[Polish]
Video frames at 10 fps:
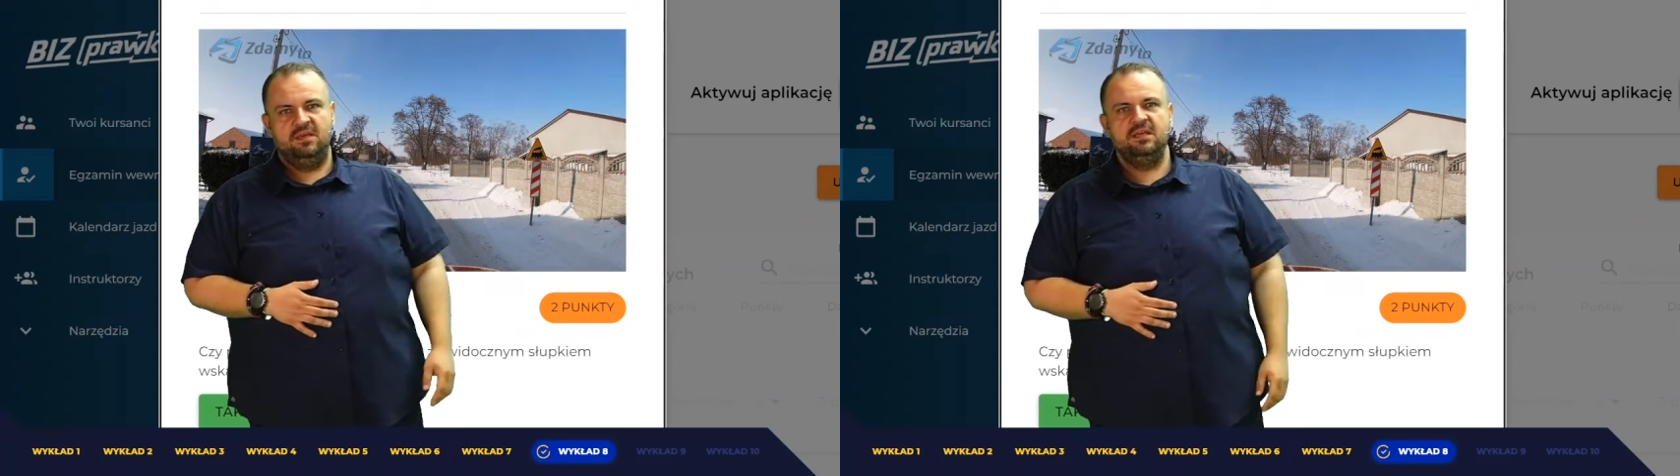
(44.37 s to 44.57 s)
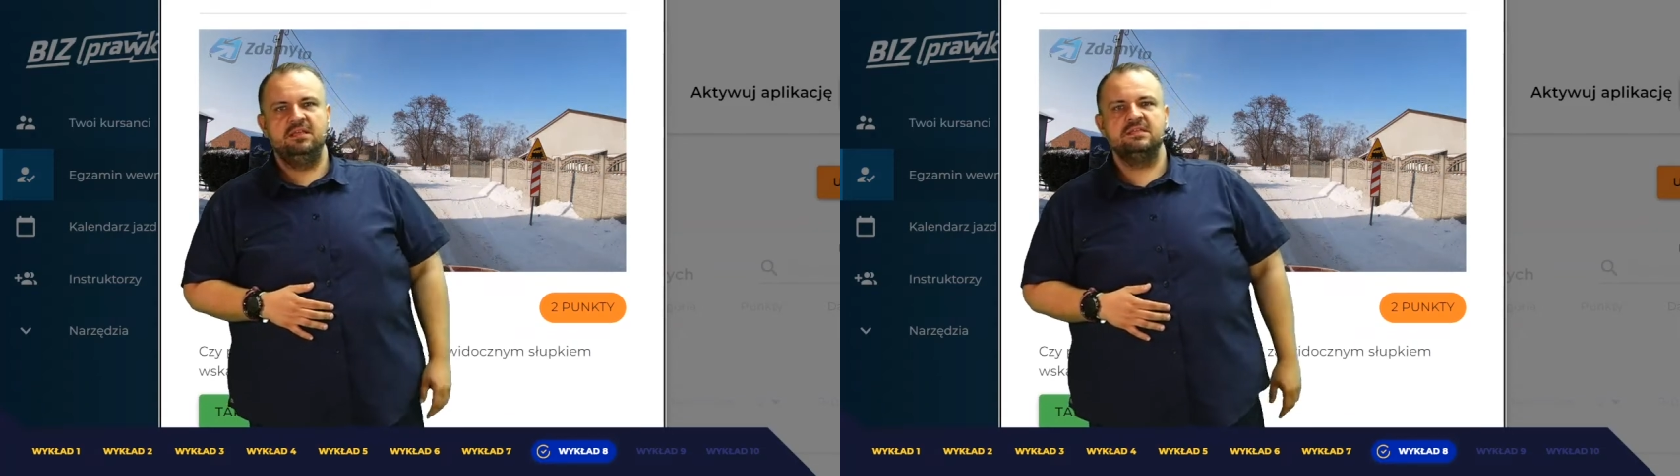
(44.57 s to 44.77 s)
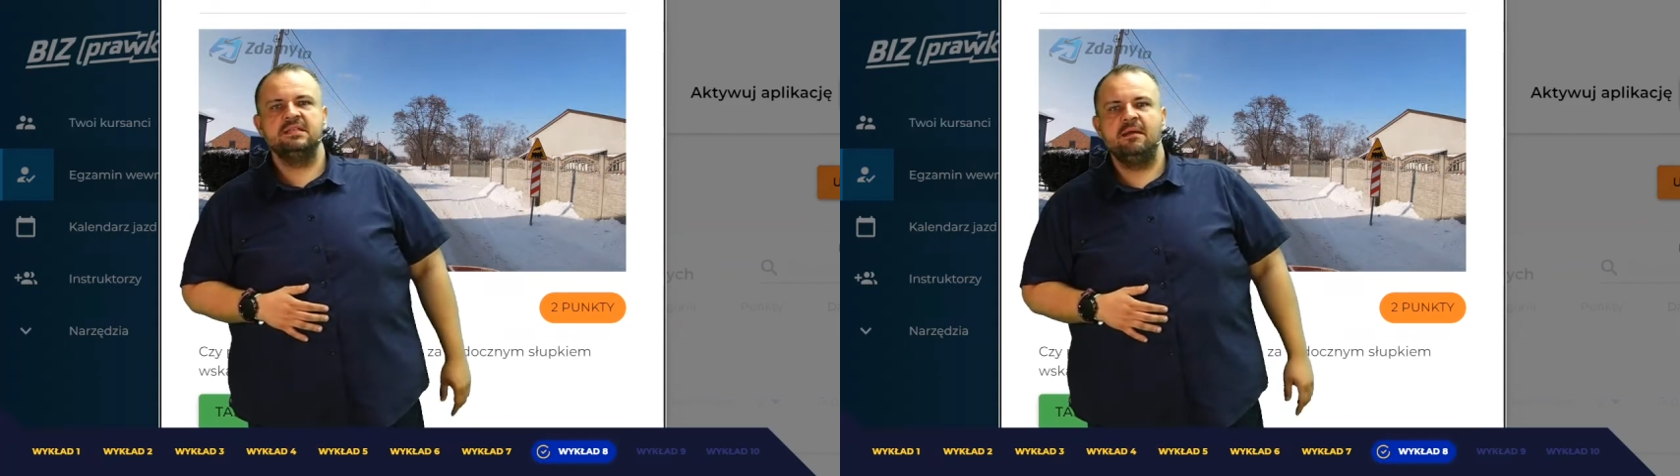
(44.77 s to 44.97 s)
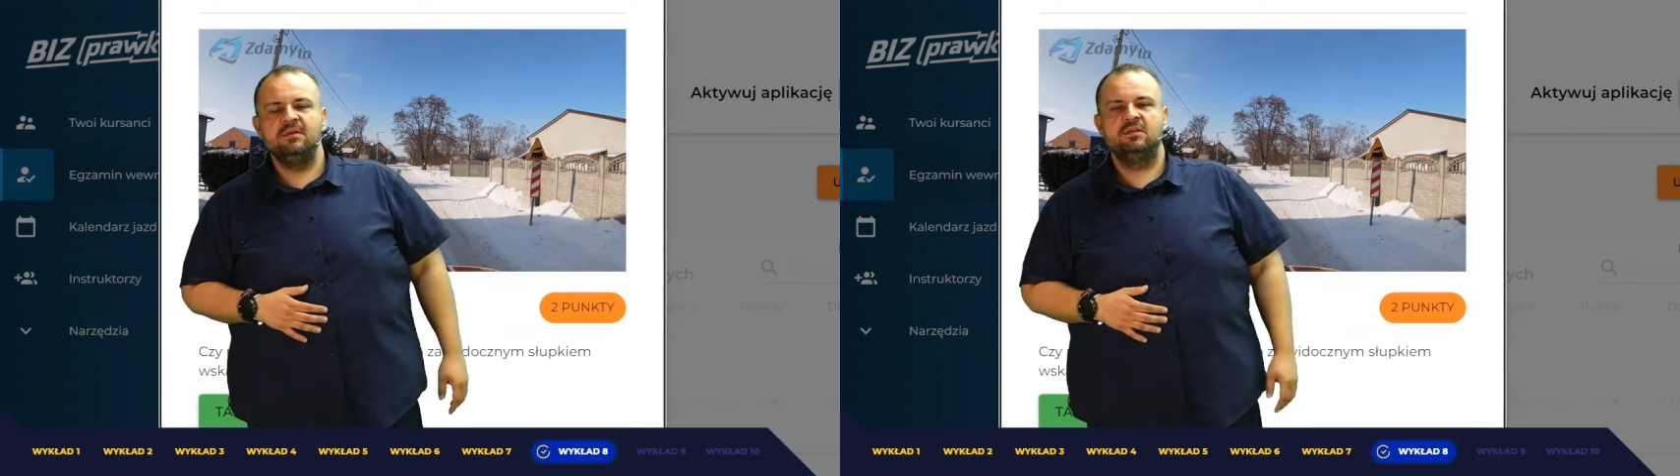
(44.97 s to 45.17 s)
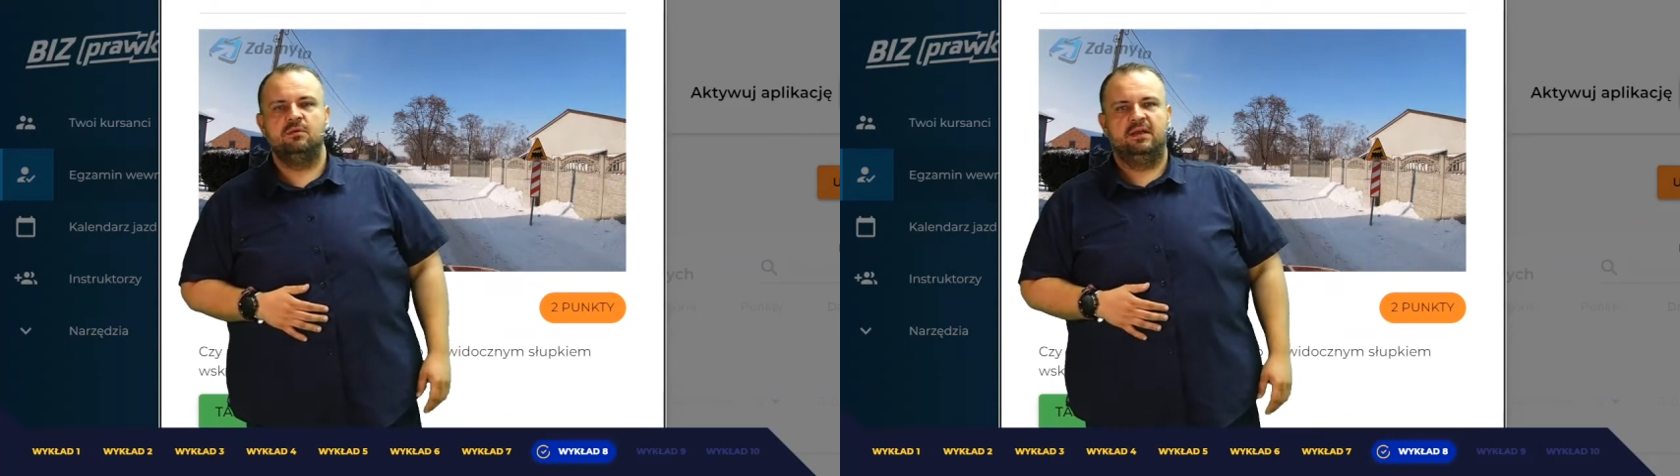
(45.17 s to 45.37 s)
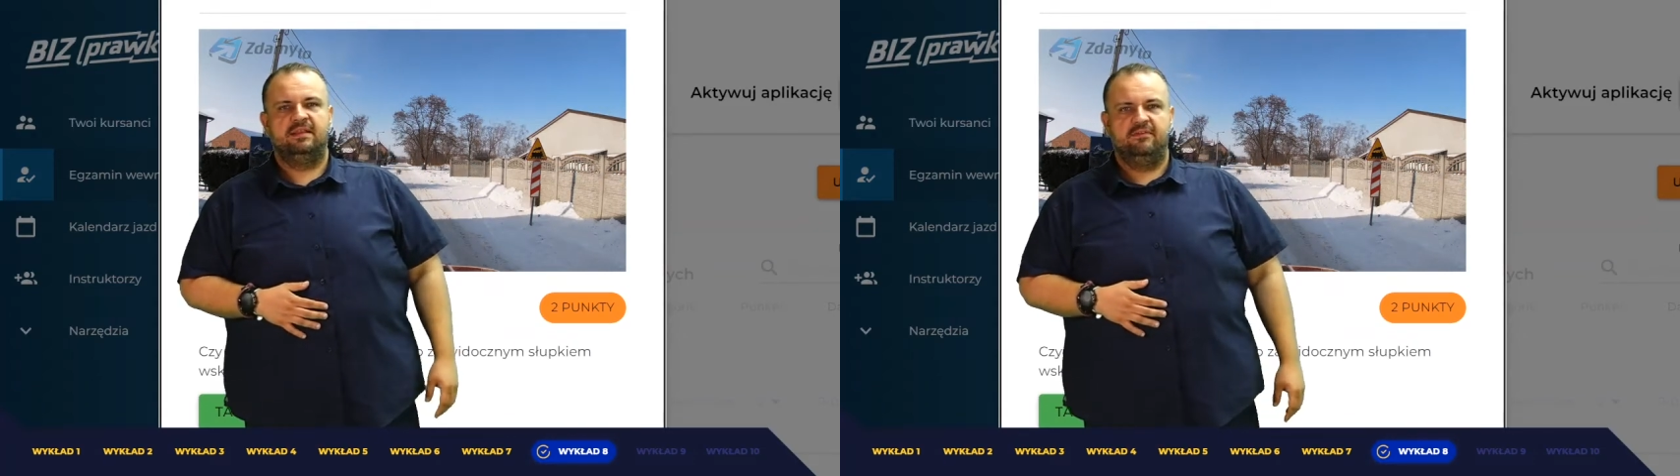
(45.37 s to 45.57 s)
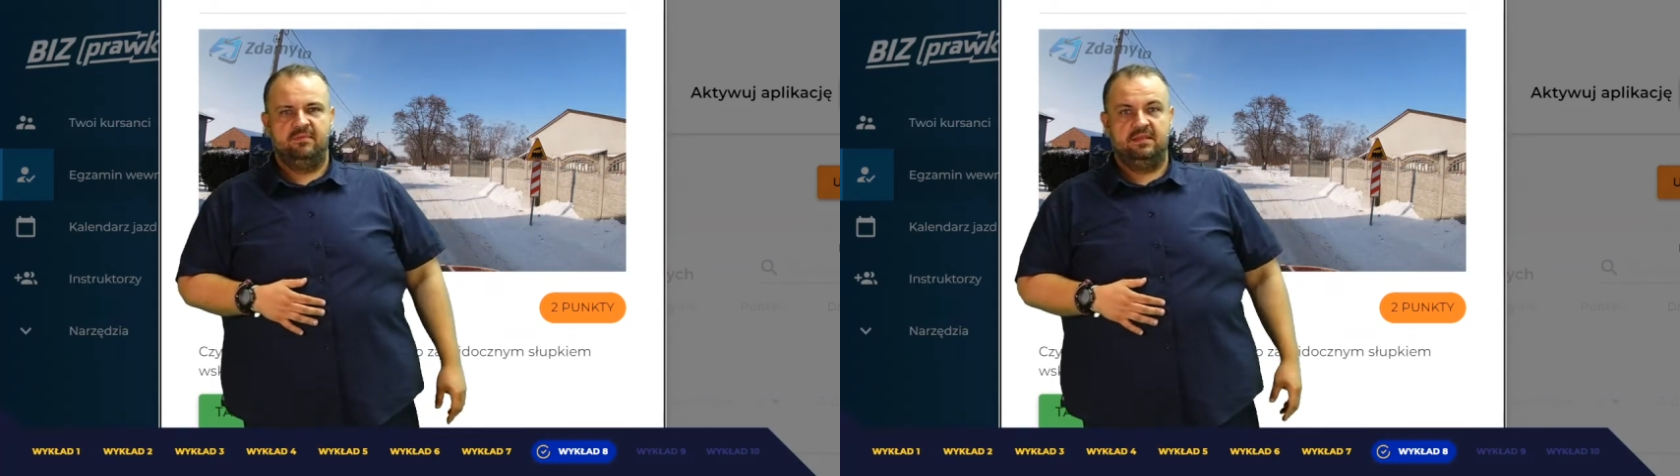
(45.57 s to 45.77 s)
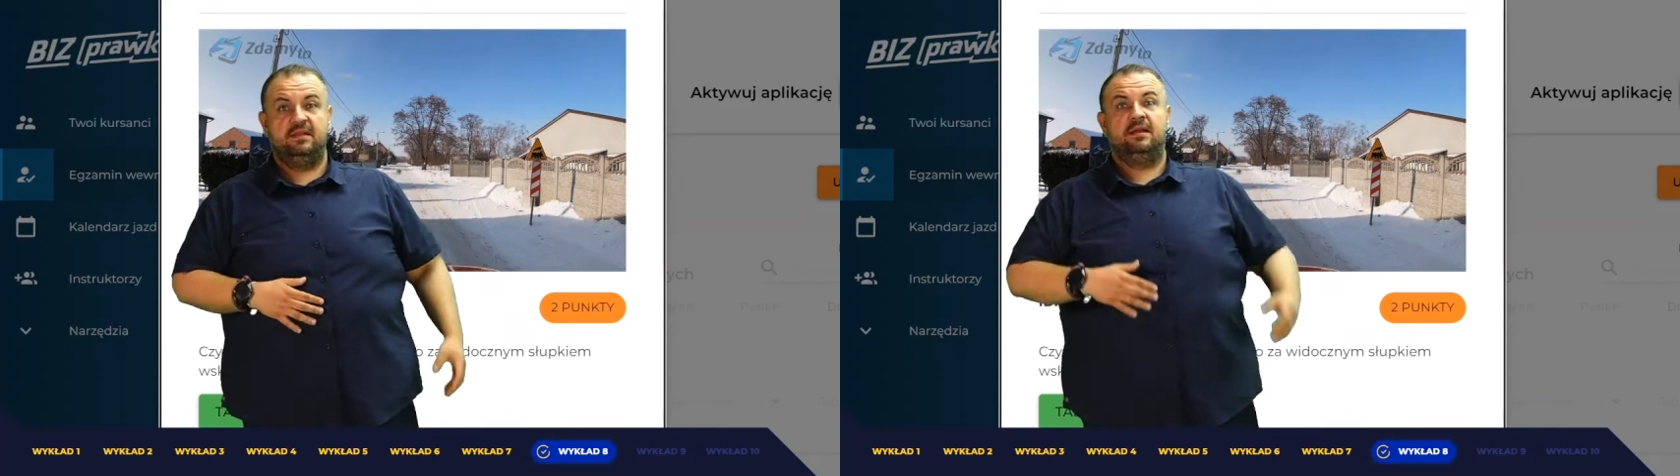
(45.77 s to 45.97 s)
My jej nie znamy dokładnie
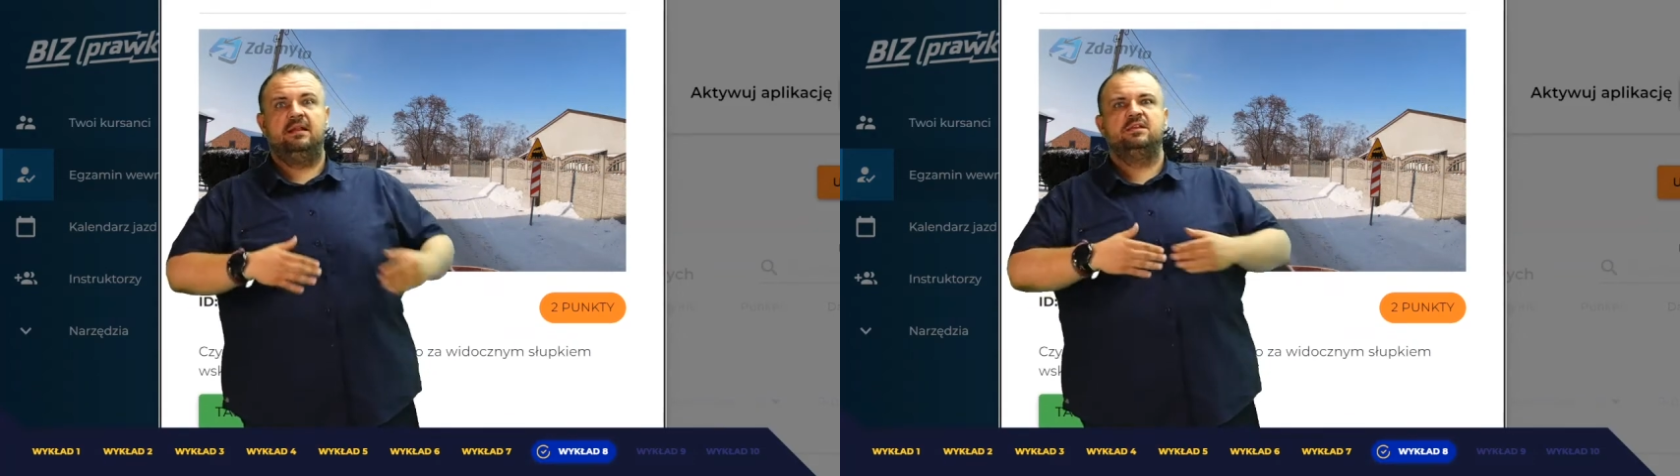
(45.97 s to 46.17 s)
w metrach,